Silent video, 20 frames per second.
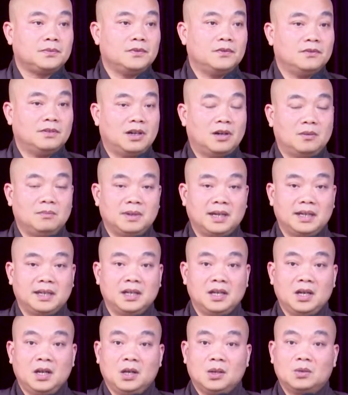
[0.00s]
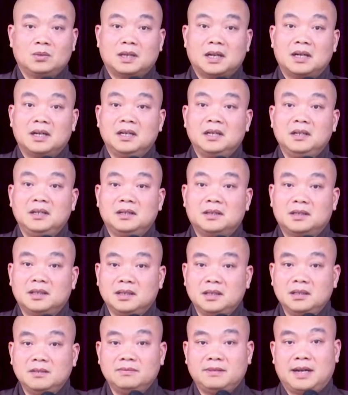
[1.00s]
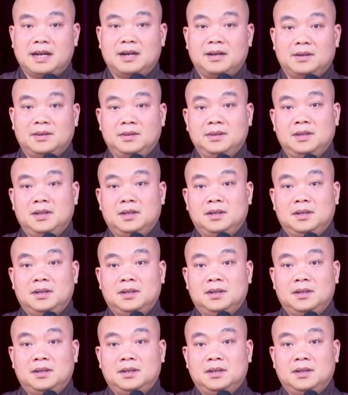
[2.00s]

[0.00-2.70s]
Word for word: Và hôm nay chúng ta y cứ vào